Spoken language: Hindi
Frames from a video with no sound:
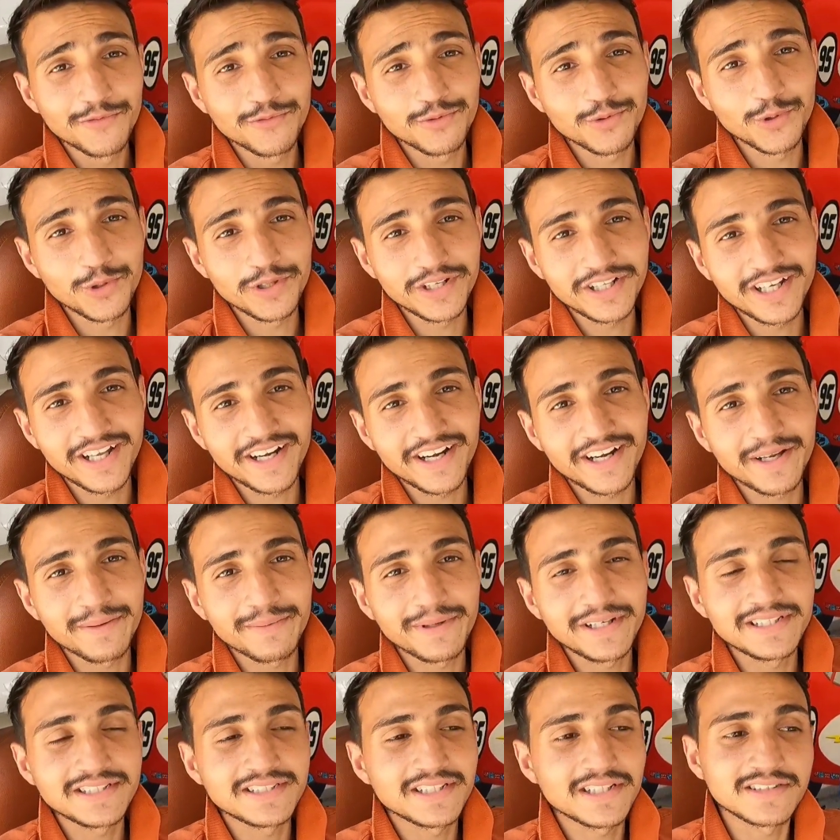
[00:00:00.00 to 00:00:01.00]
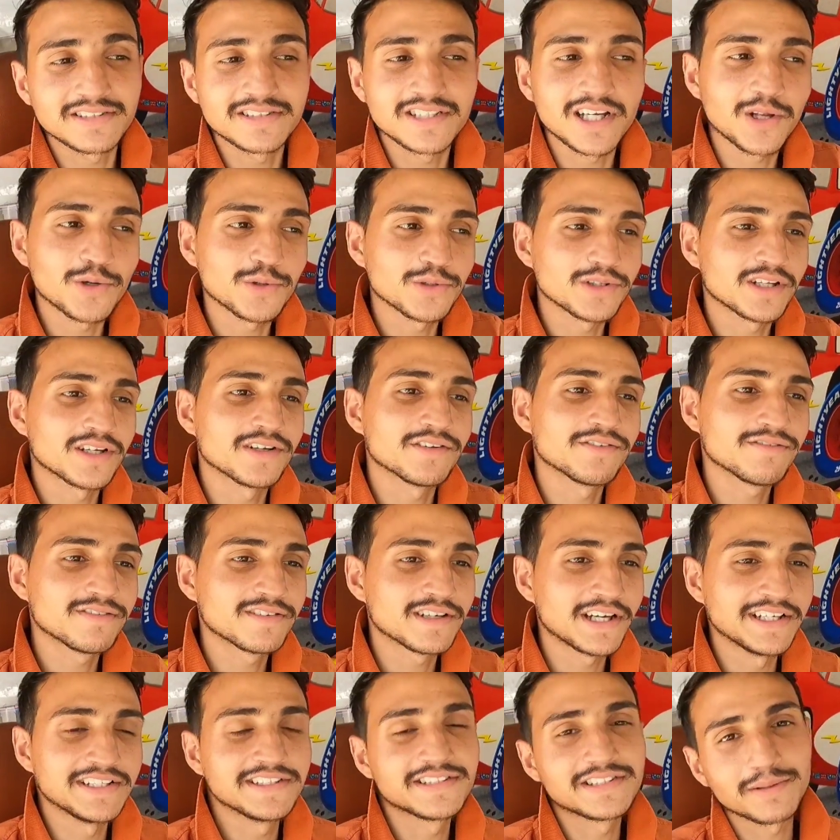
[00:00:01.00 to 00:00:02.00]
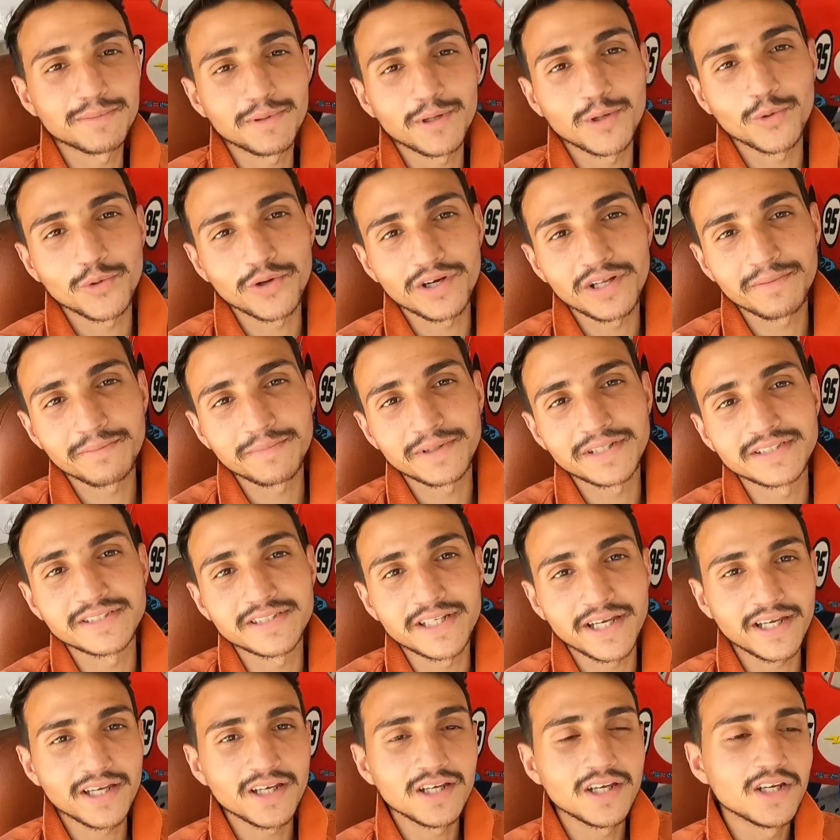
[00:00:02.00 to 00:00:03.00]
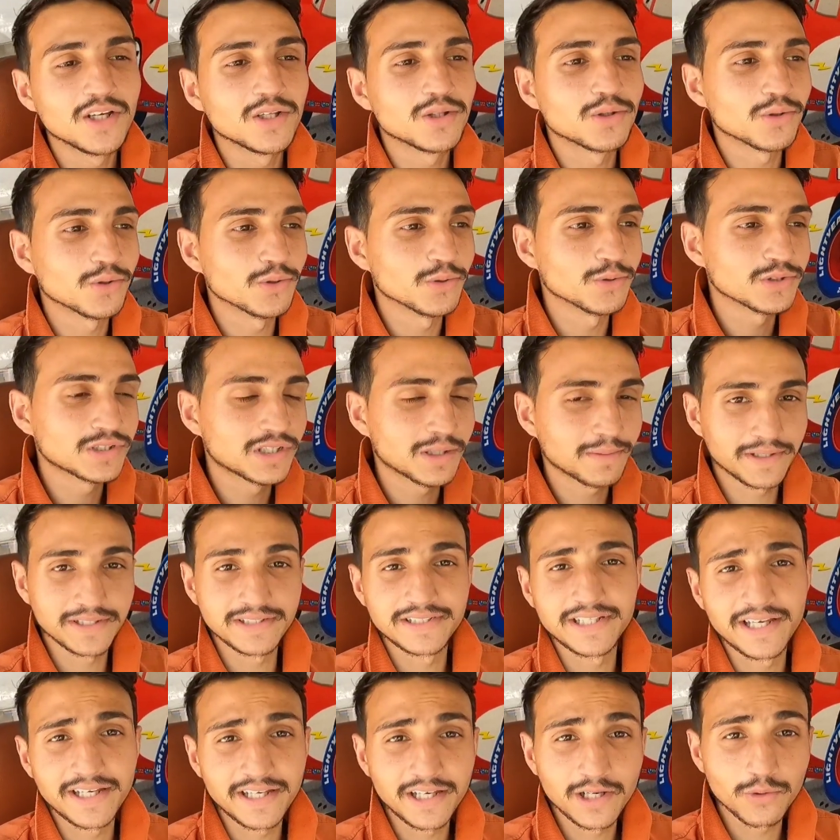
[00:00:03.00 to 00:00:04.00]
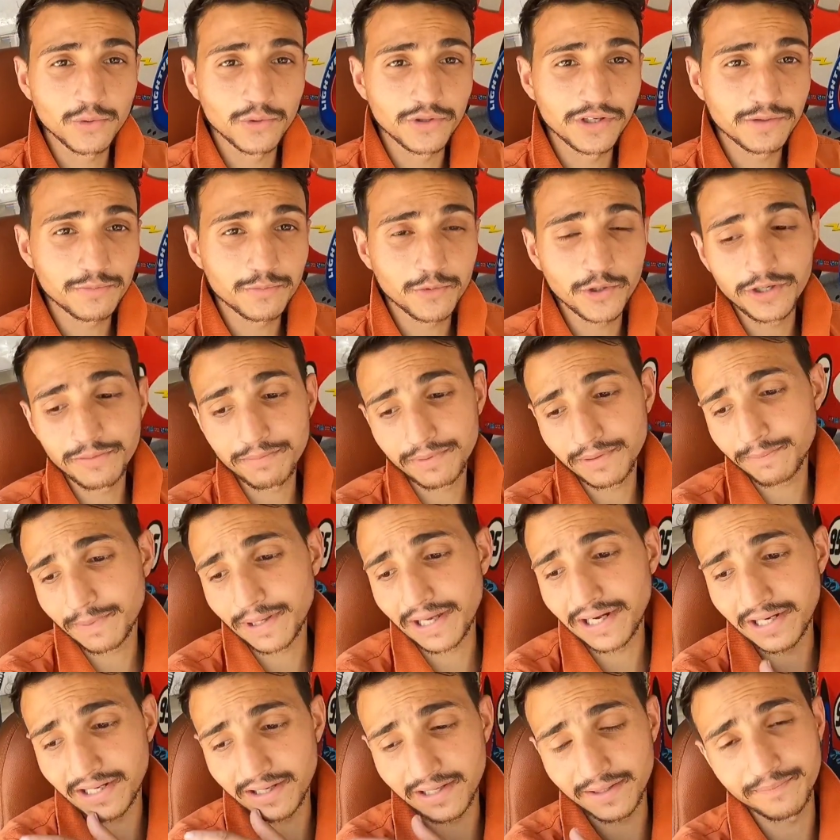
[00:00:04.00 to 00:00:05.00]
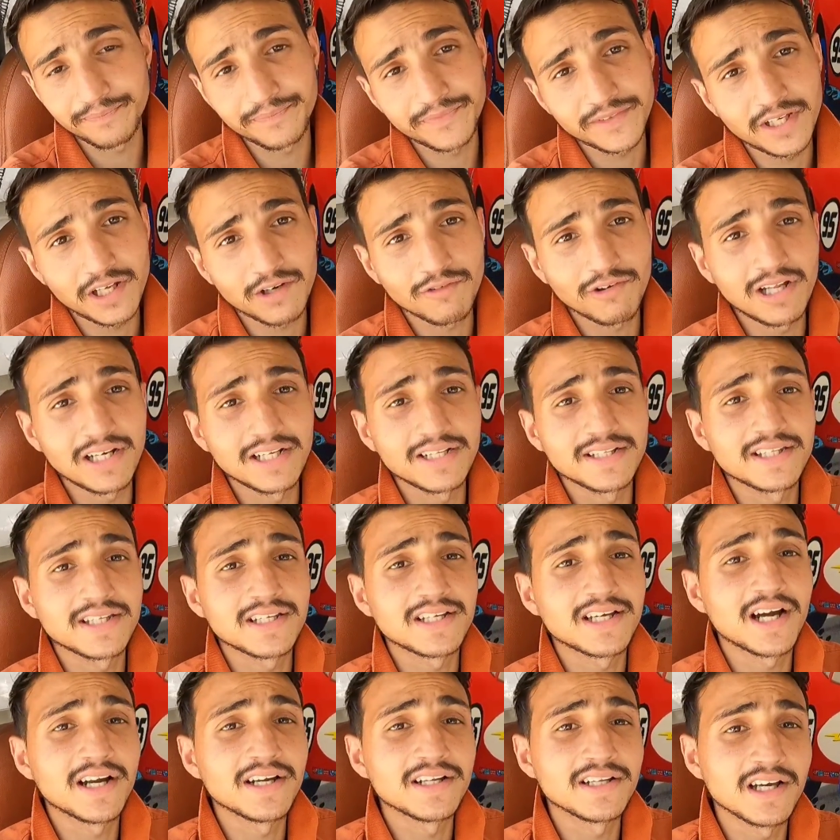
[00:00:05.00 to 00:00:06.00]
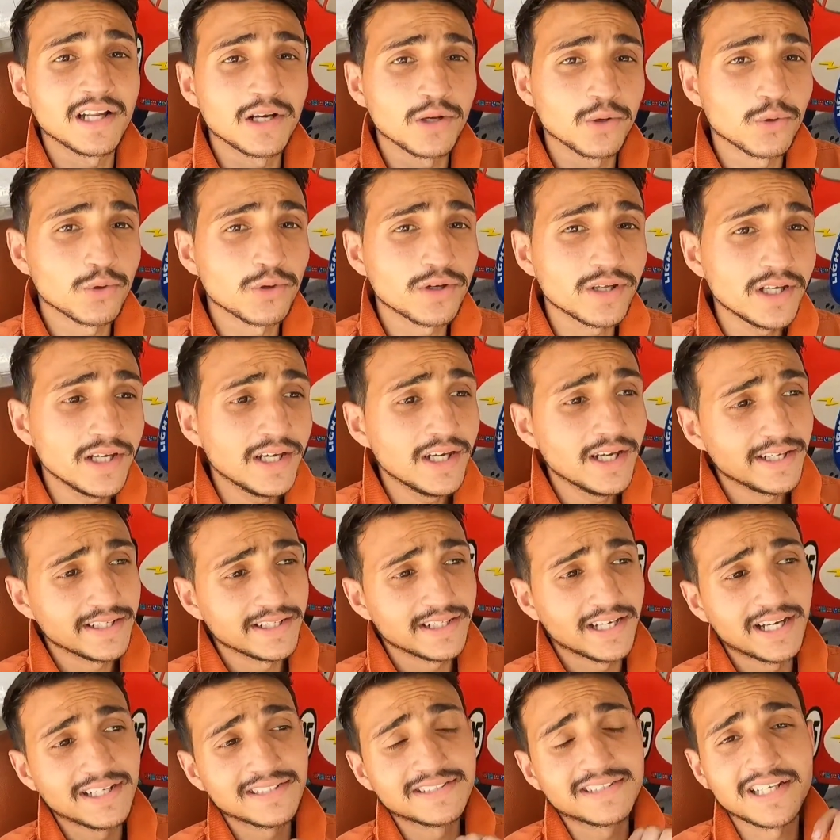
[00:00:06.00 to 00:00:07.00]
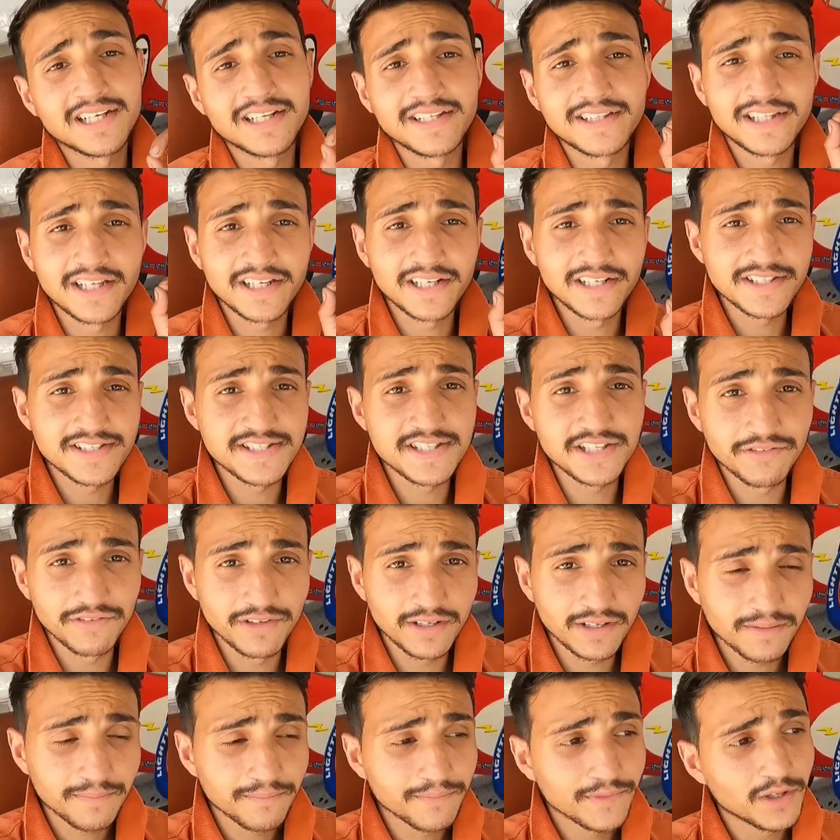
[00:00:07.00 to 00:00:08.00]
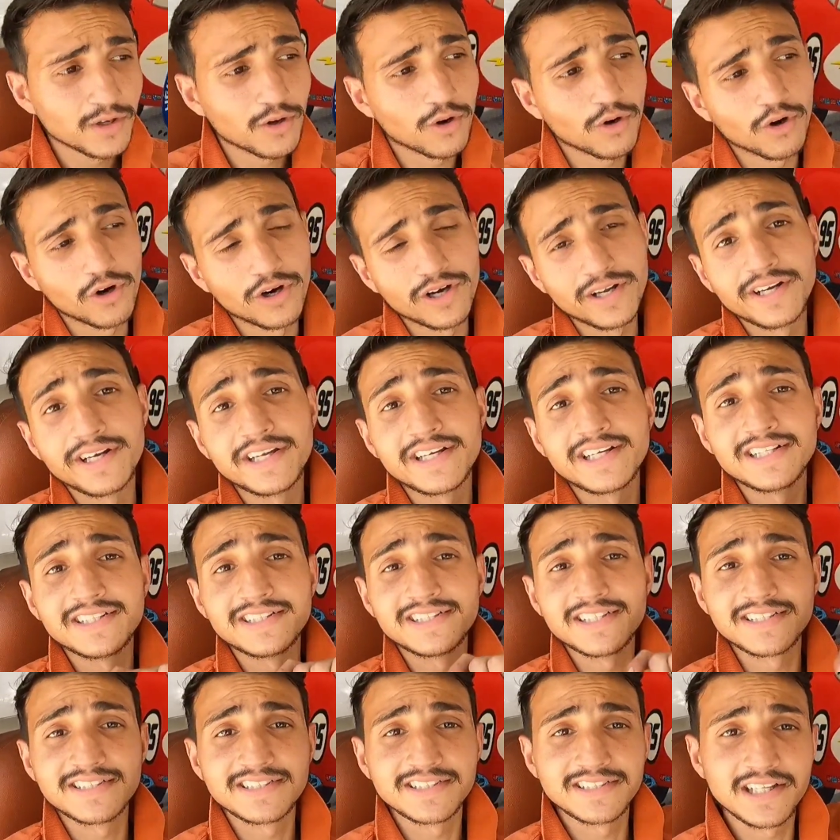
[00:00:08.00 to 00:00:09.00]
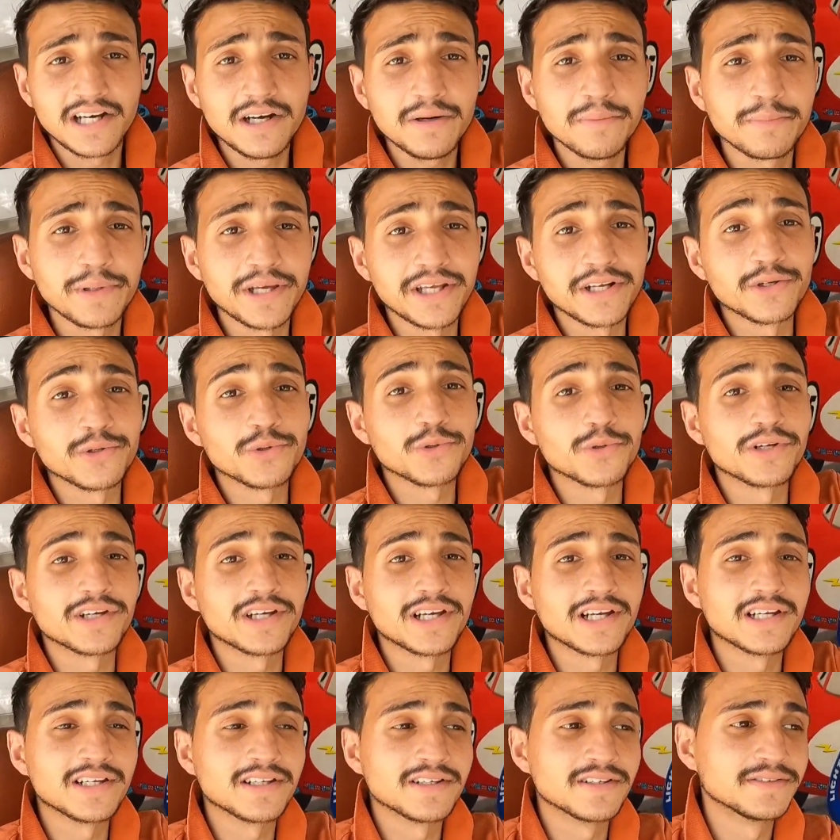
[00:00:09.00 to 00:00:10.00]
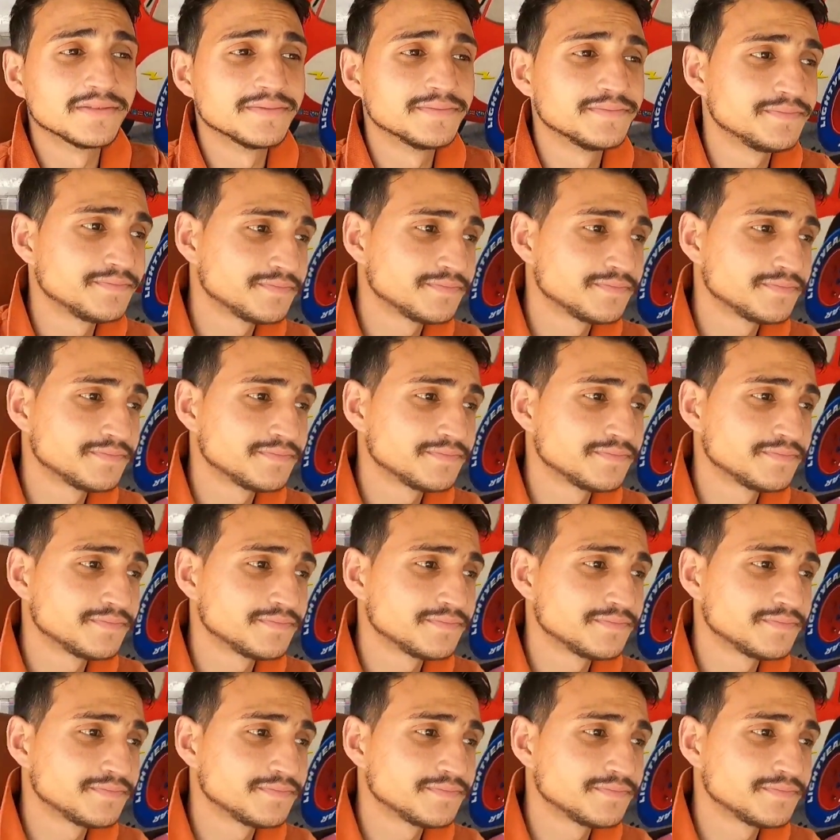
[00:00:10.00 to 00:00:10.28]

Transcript: फ़ोन कर रहे हैं भाई सब चारों तरफ कहीं से भी लोडिंग बन जाए तो उसके बाद जाएंगे लोडिंग पॉइंट पे पहले करवा लेते हैं गाड़ी अनलोड यहाँ से लेते हैं रिसीविंग और निकलते सीधा मेन रोड के लिए